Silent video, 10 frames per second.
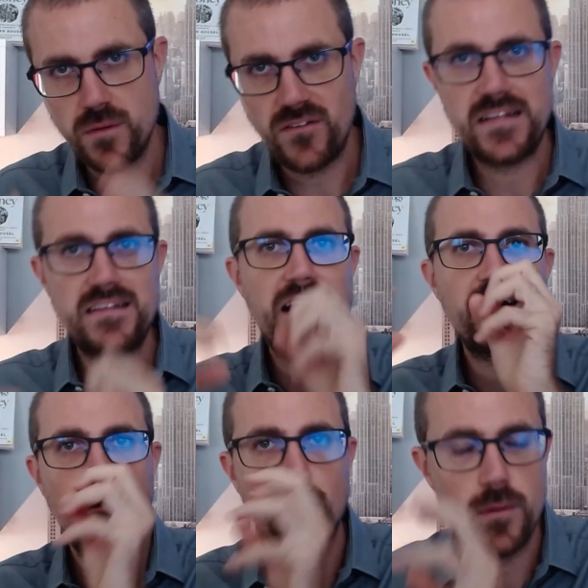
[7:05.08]

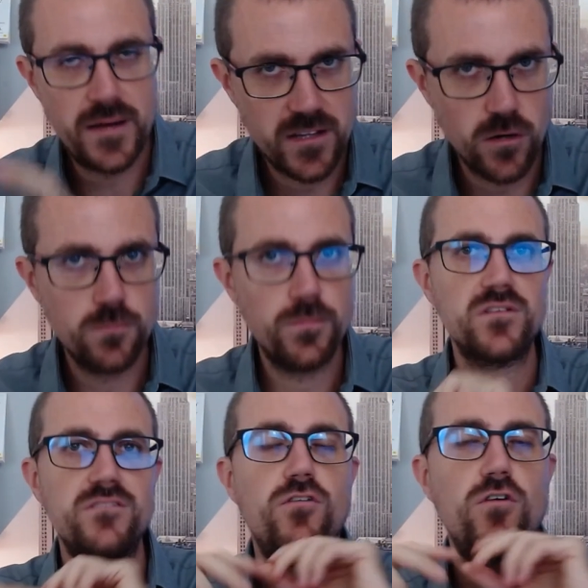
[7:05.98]
validarle, come mettere in un
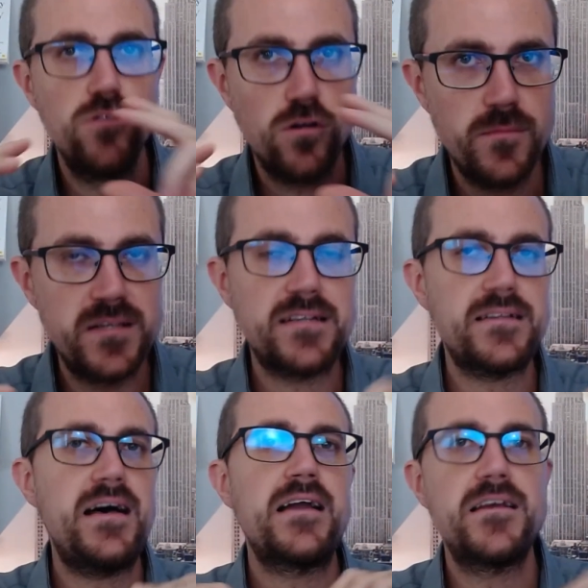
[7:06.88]
portafoglio, come
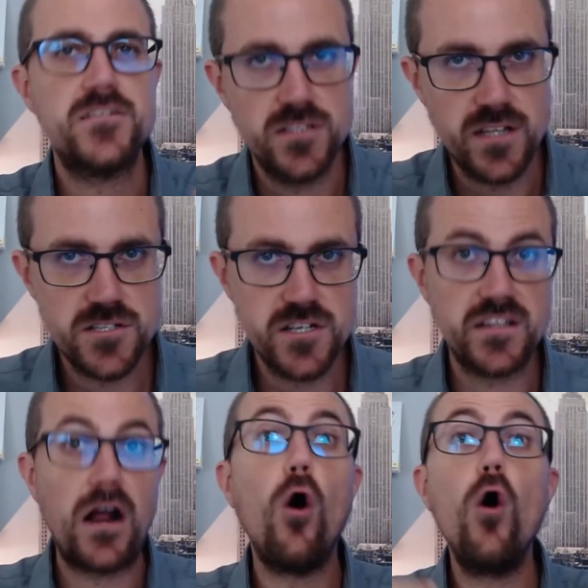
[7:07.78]
tradarle, eccetera,
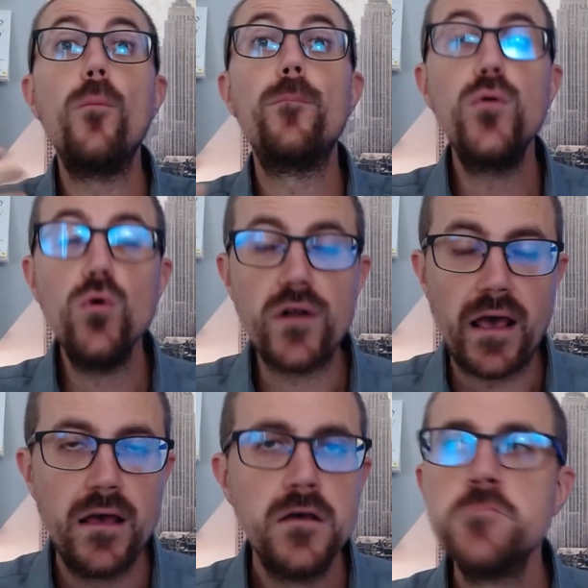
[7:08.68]
eccetera,
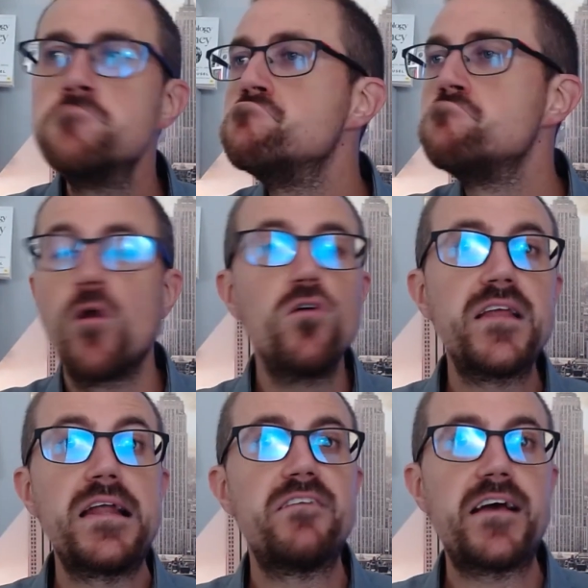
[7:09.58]
oppure non
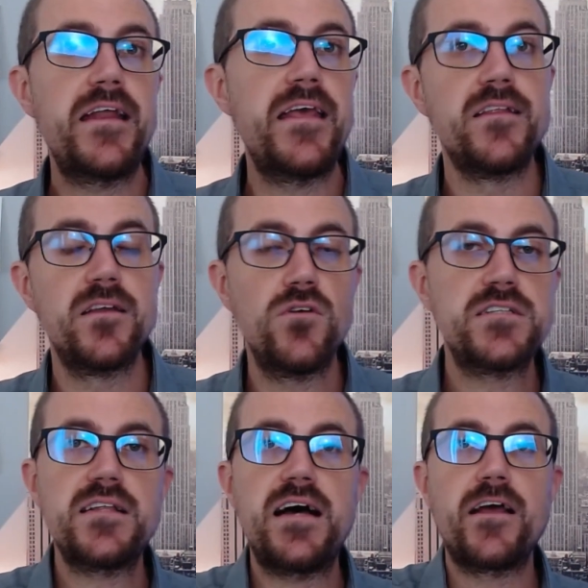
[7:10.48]
te ne frega niente, vuoi
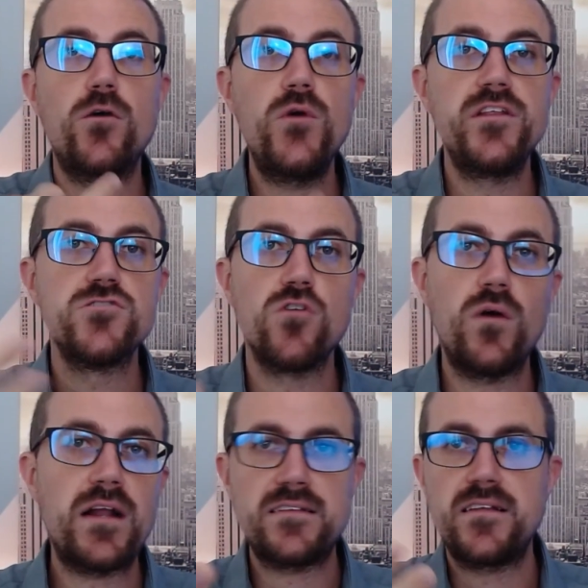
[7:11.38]
tradare 15 o
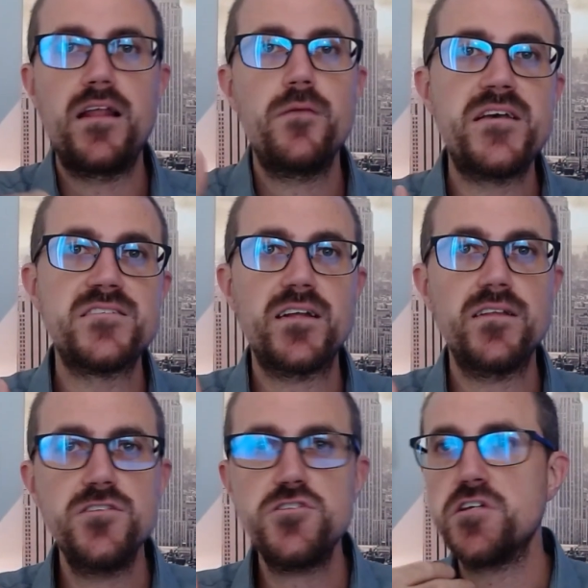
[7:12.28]
40 delle mie
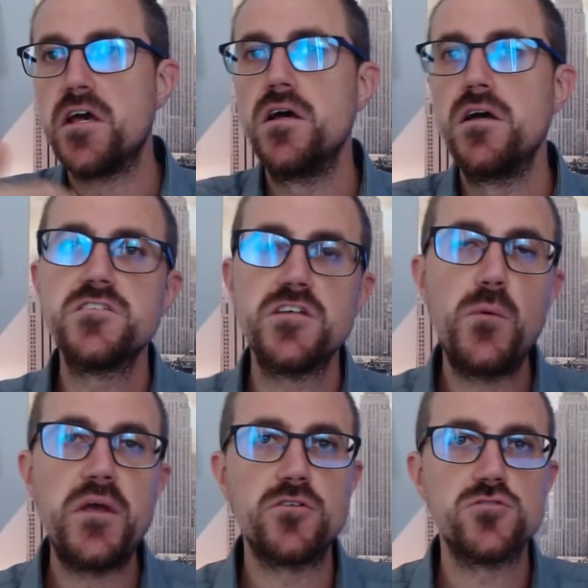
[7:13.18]
strategie,
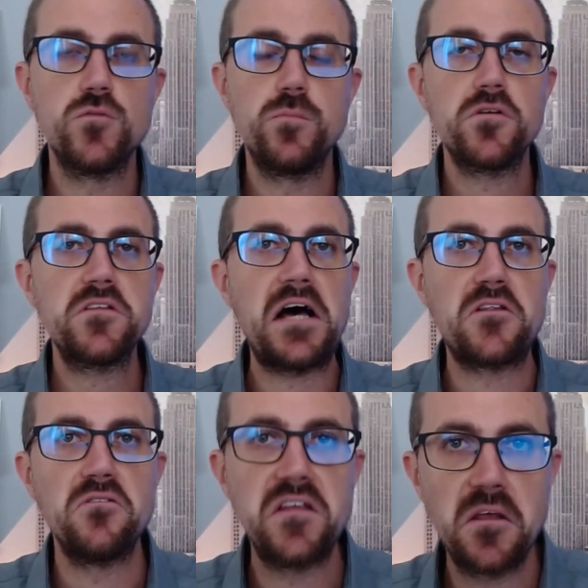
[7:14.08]
seguito e
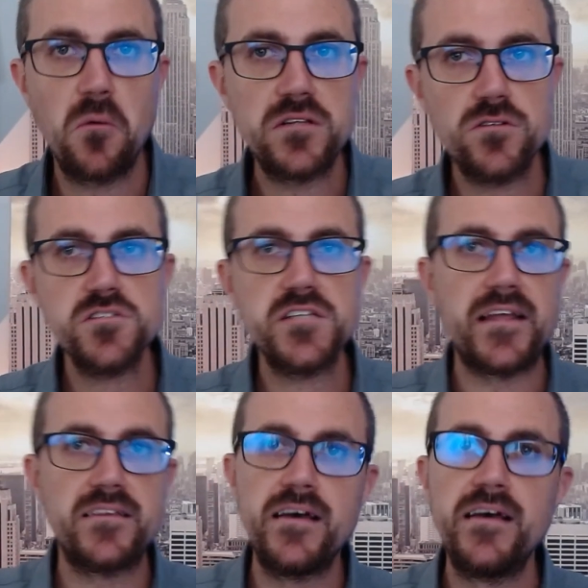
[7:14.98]
supportato
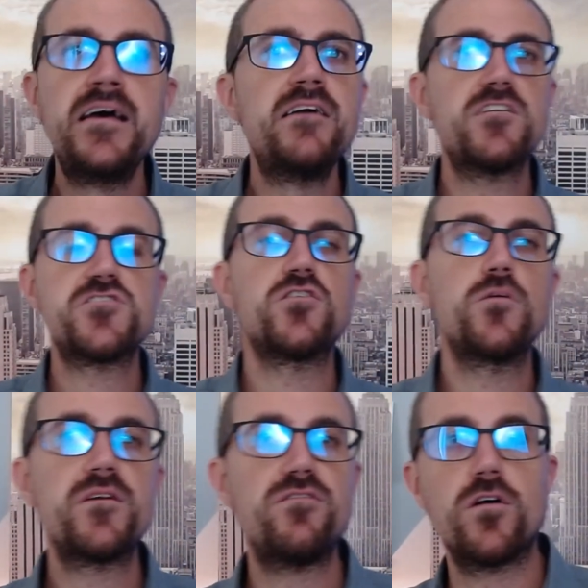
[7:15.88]
24/7, facendo
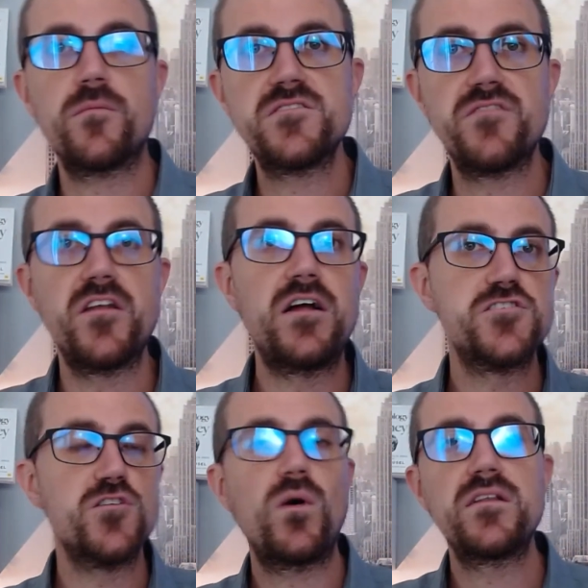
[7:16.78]
performance fino al
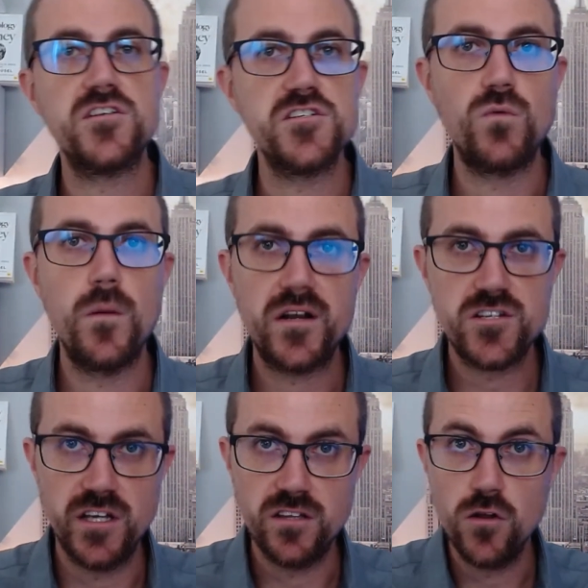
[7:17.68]

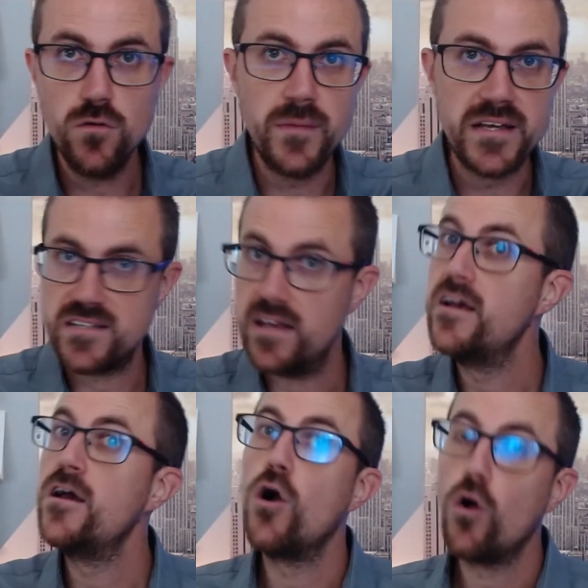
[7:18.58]
55% in un mese,
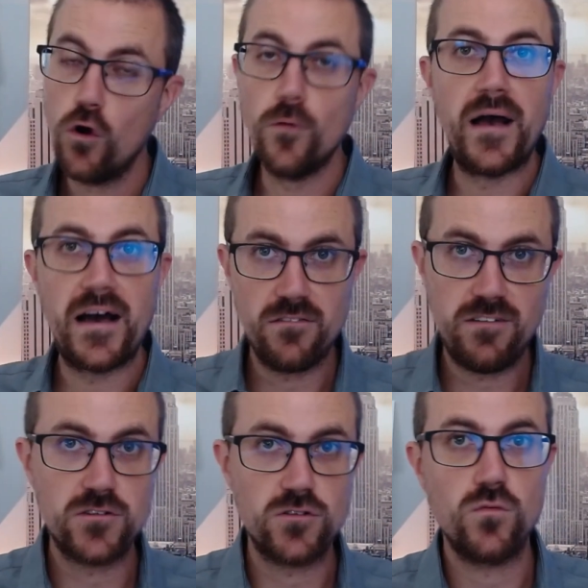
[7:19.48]
come ha
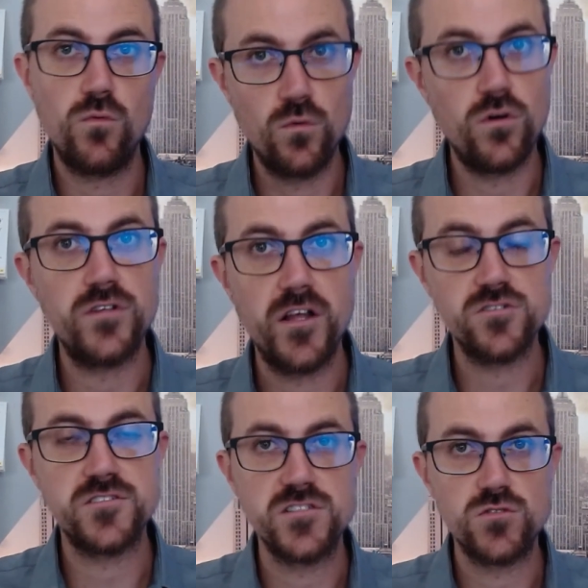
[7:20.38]
fatto uno dei
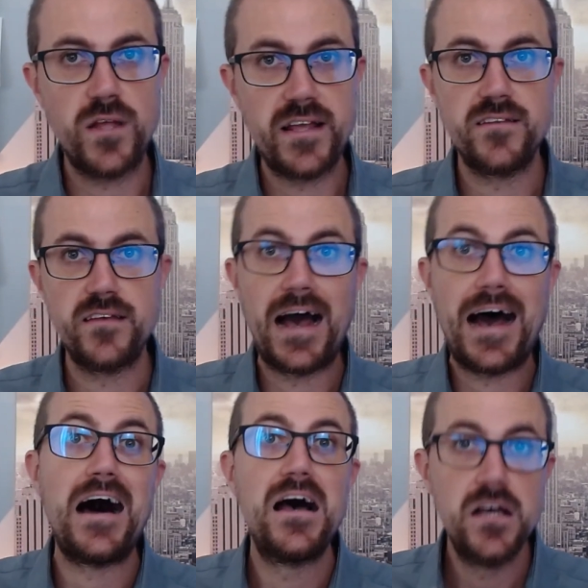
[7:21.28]
nostri studenti
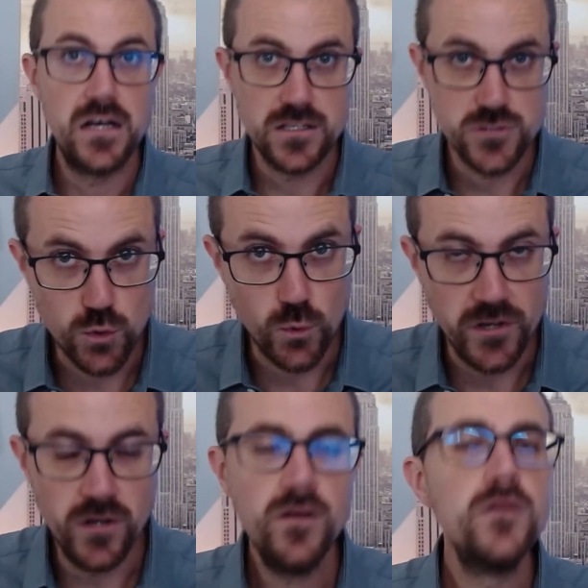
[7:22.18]
a
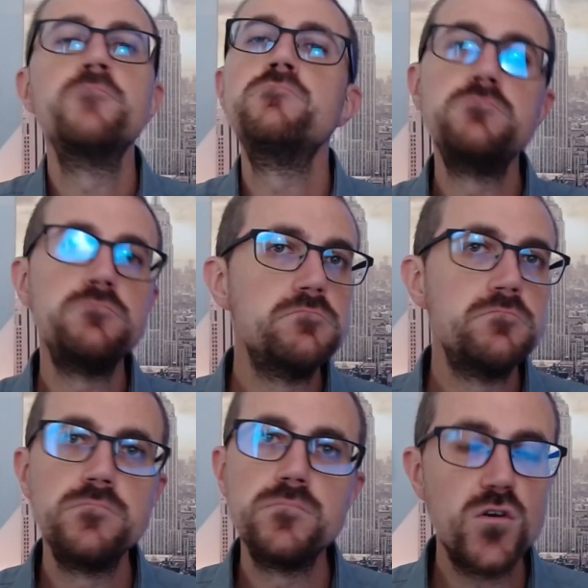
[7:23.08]
giugno,
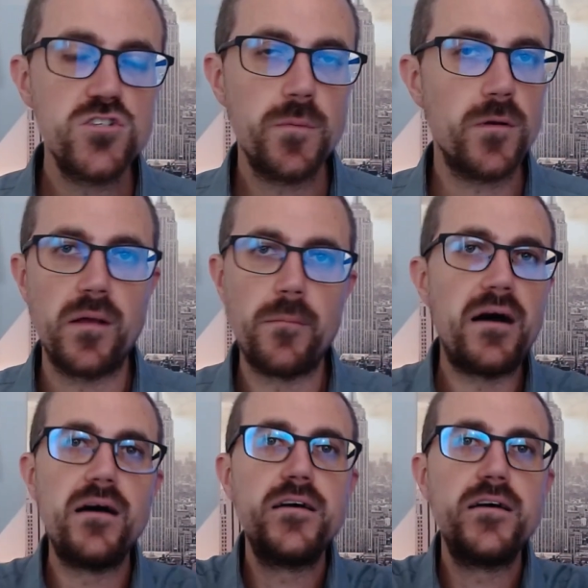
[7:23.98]
non c'è problema.